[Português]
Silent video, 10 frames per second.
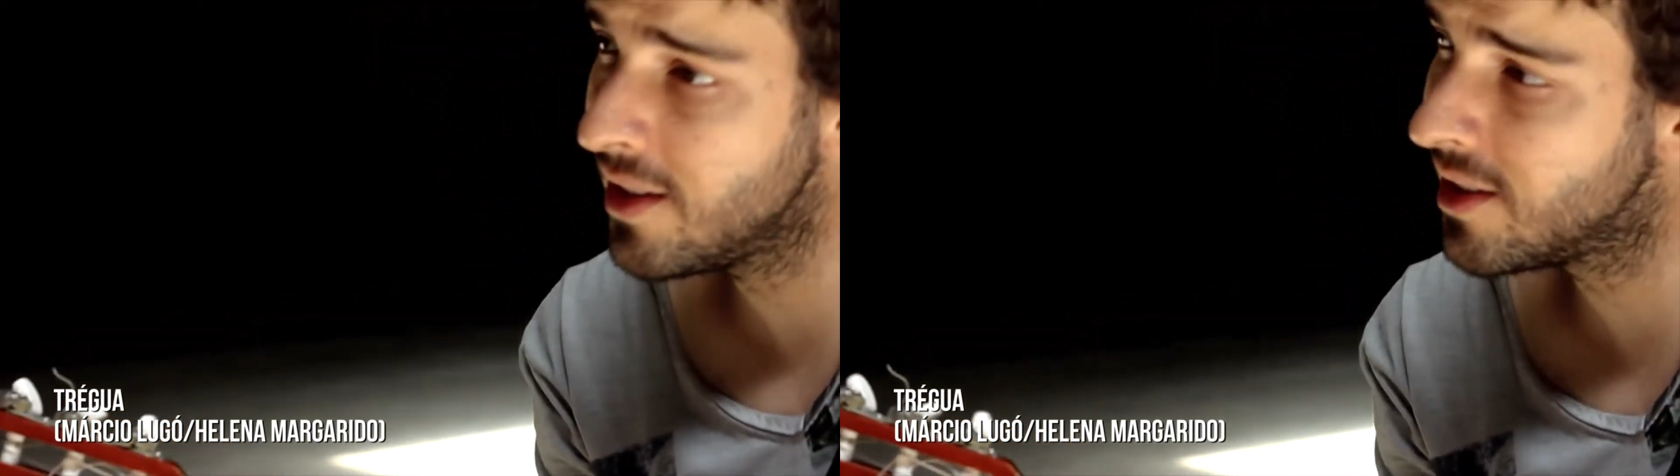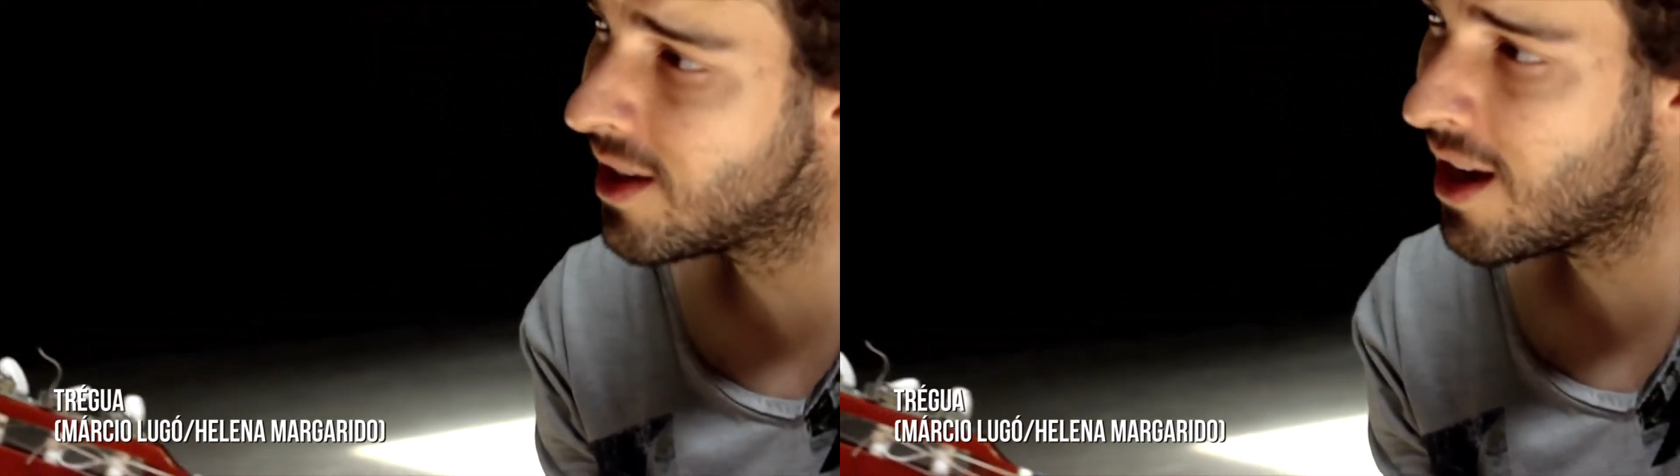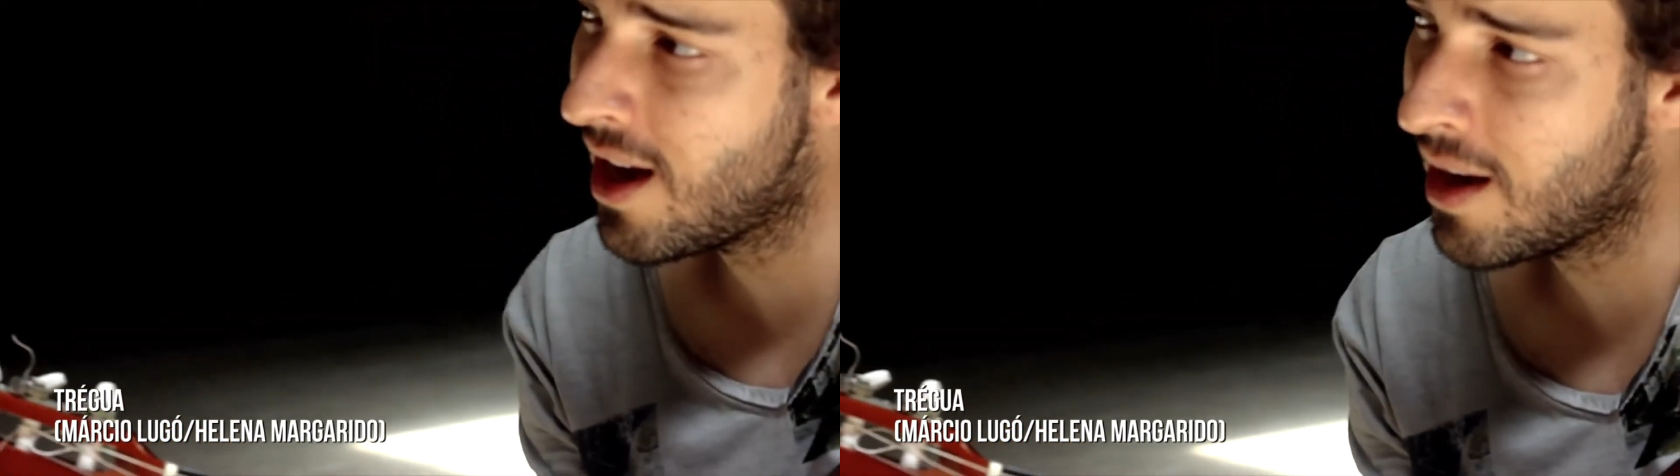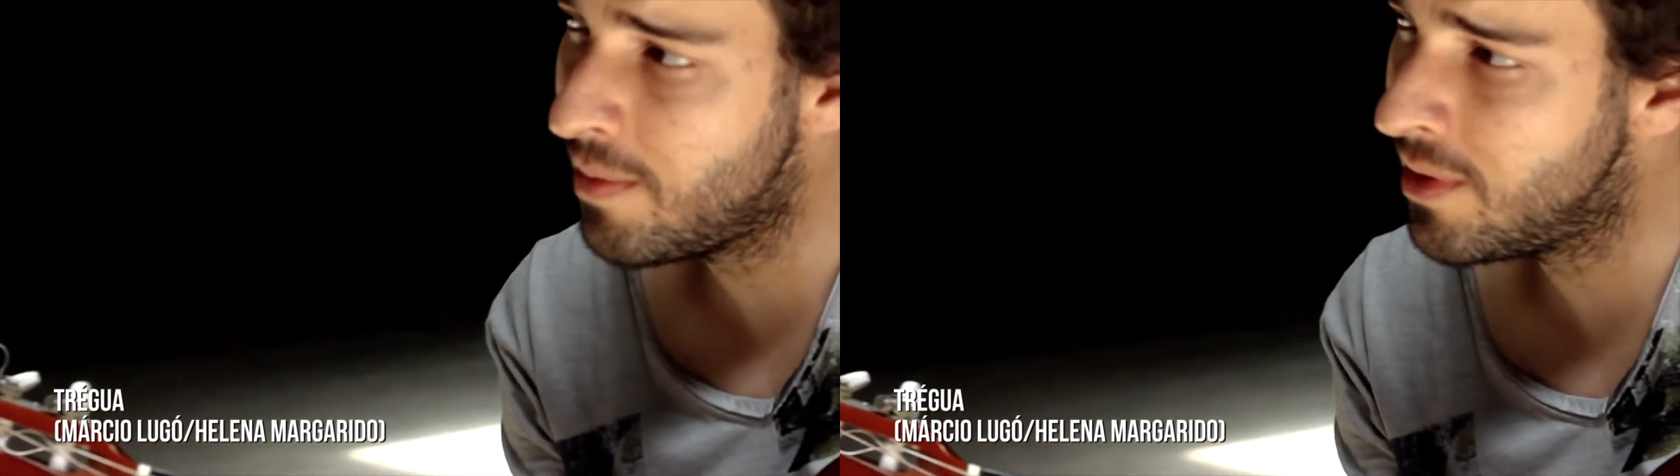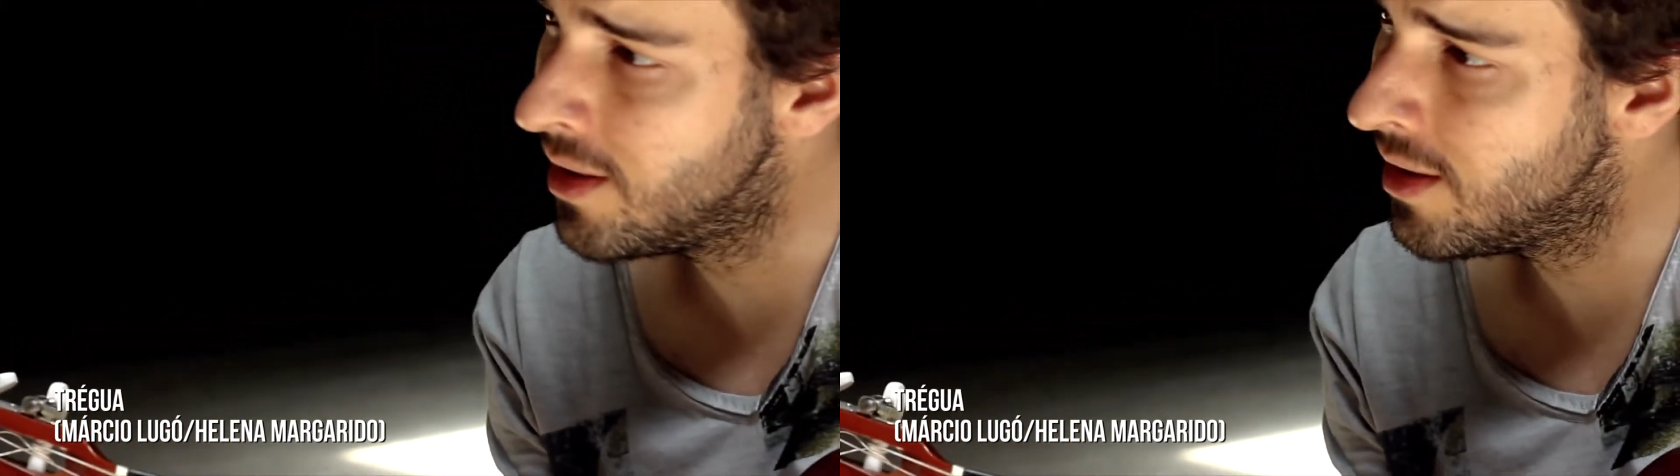
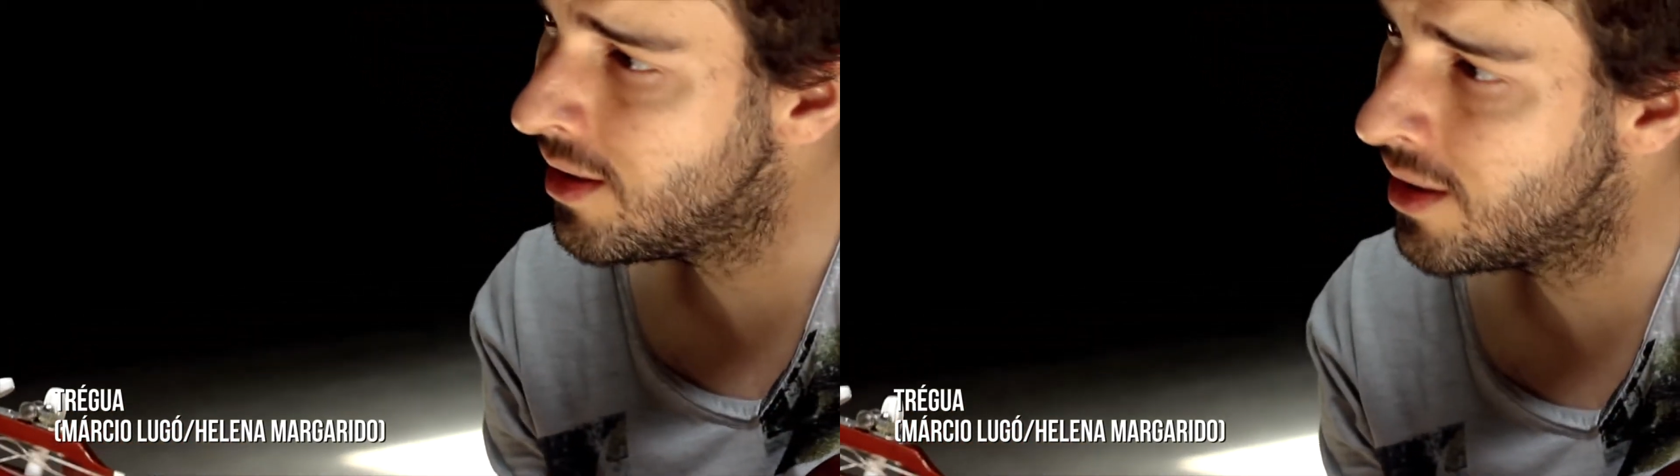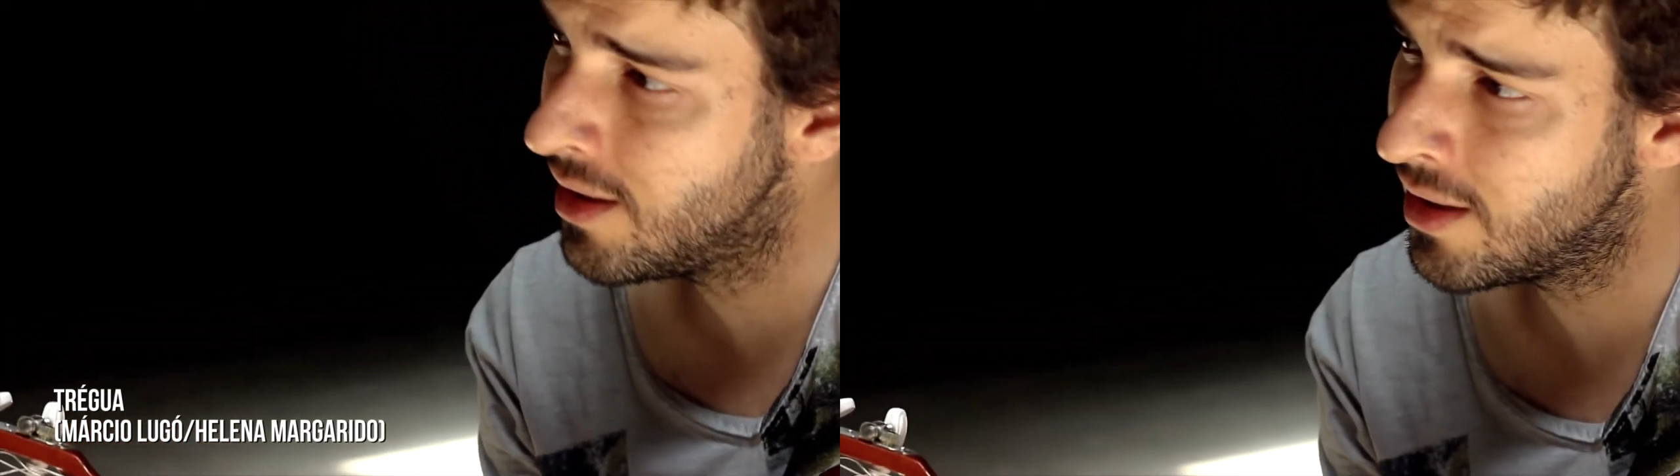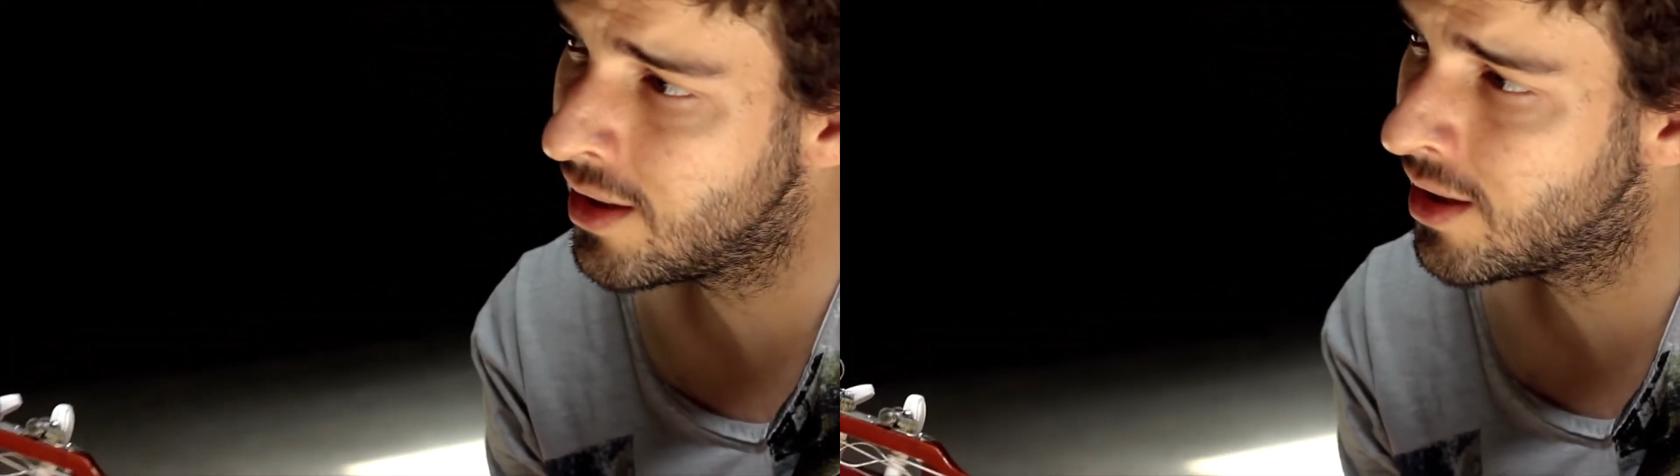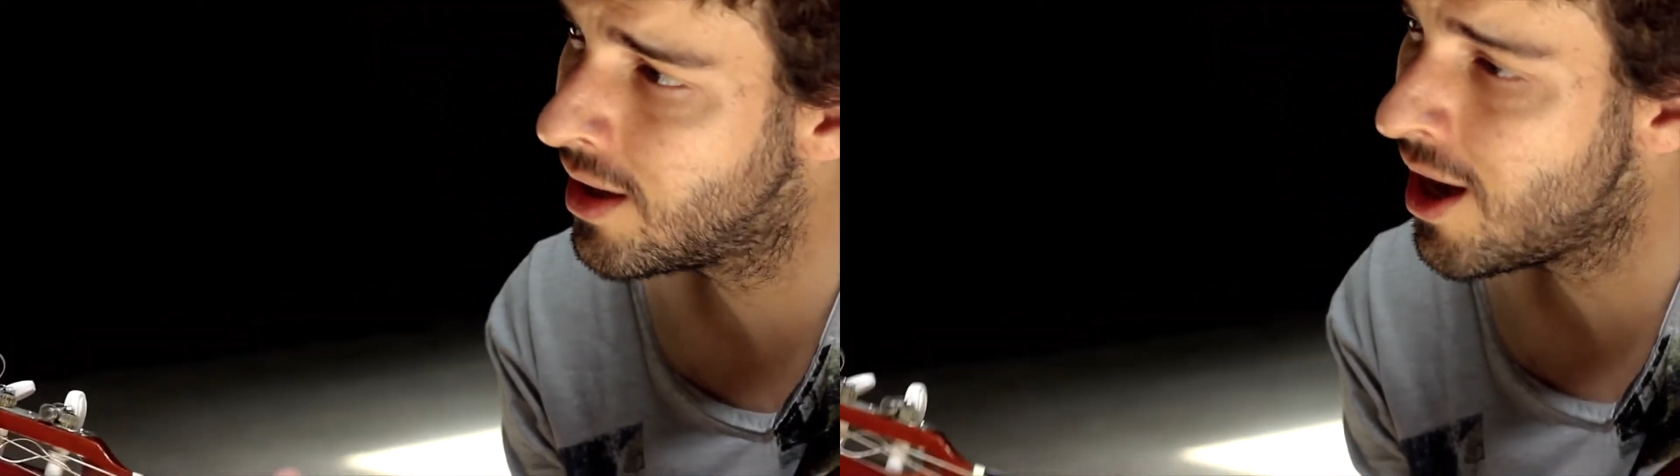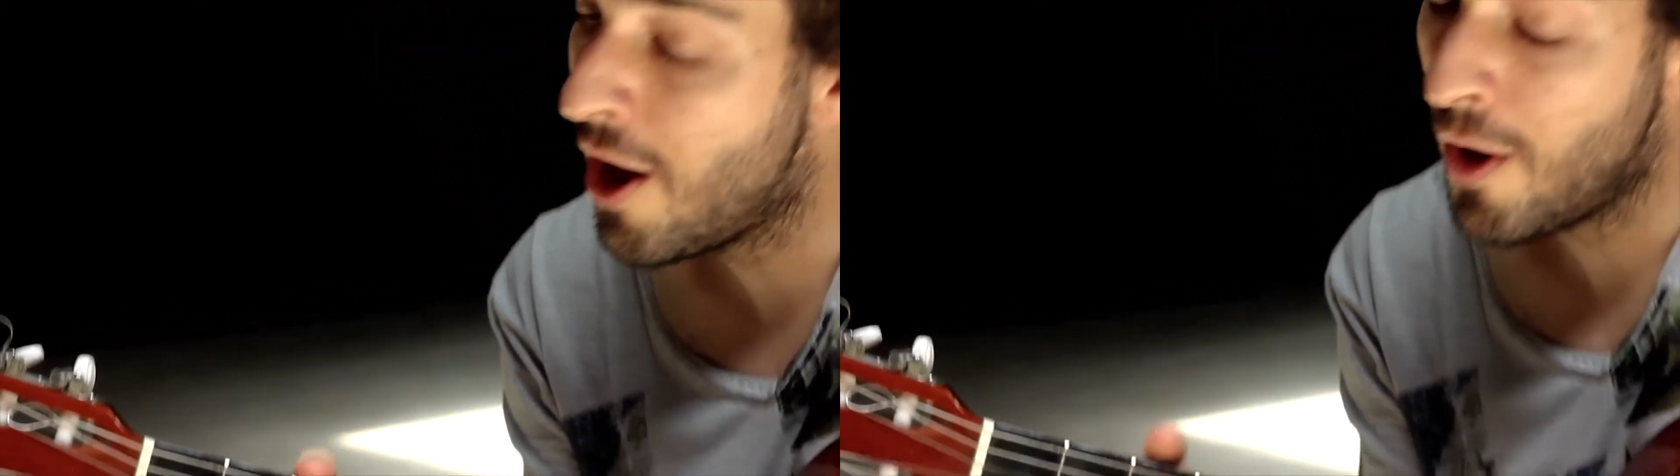sabem
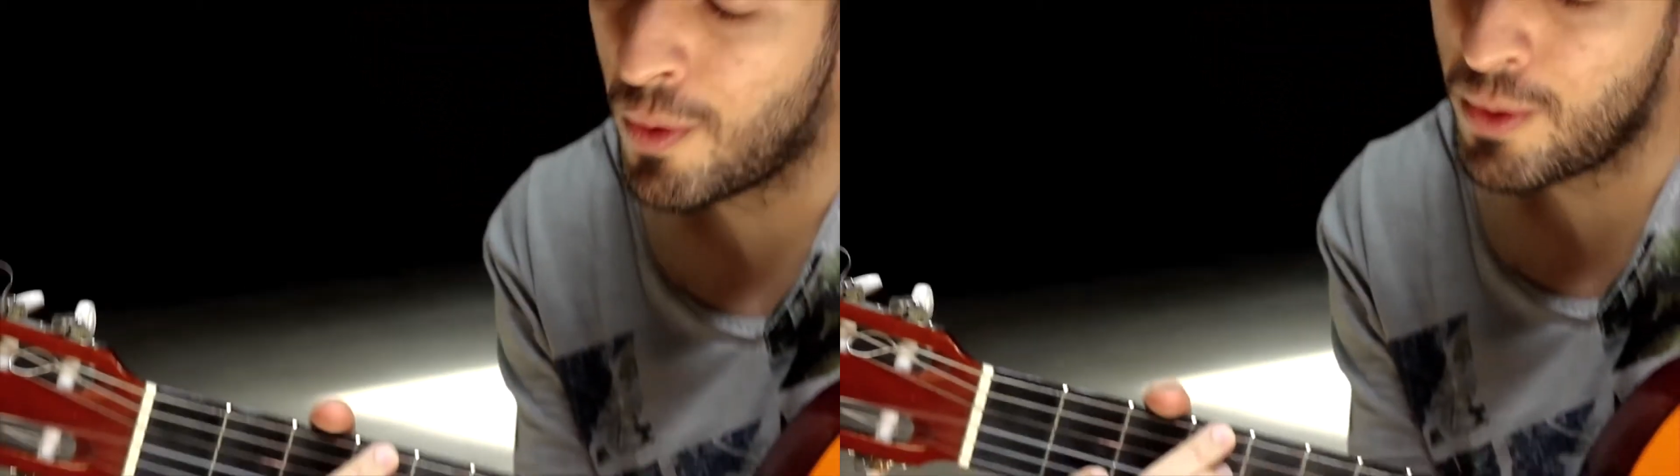o